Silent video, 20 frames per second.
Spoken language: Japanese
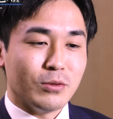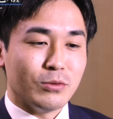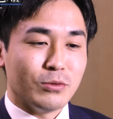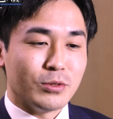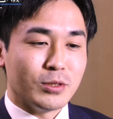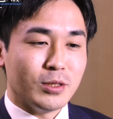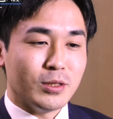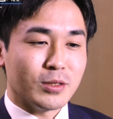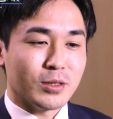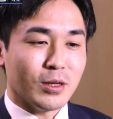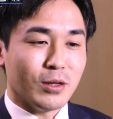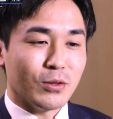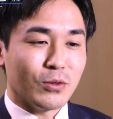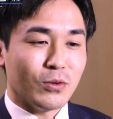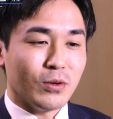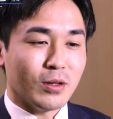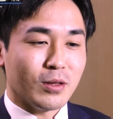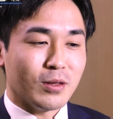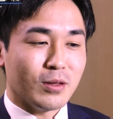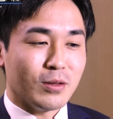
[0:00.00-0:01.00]
藤井さん
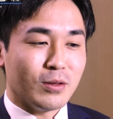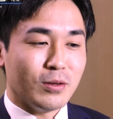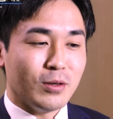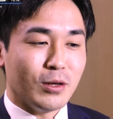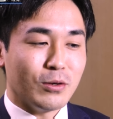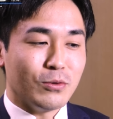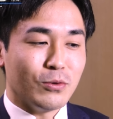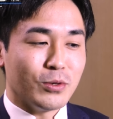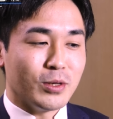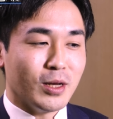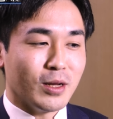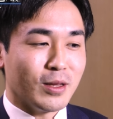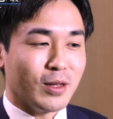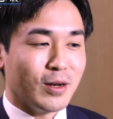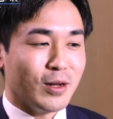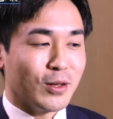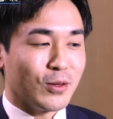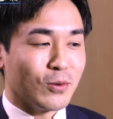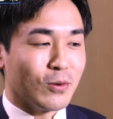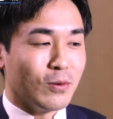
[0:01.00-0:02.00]
とやるの嫌だ
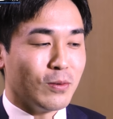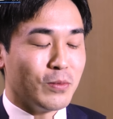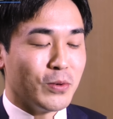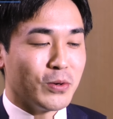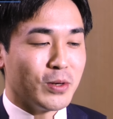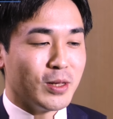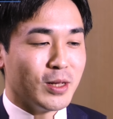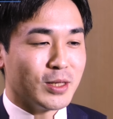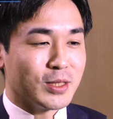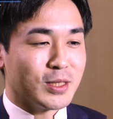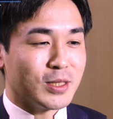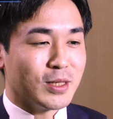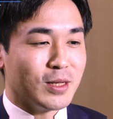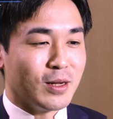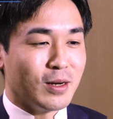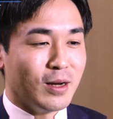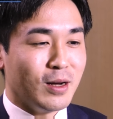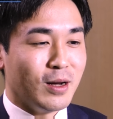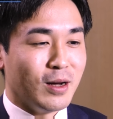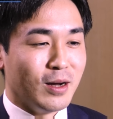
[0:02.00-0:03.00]
なと思い出し
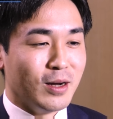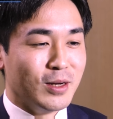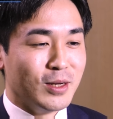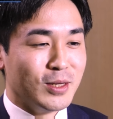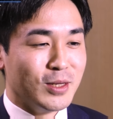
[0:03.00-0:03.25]
たら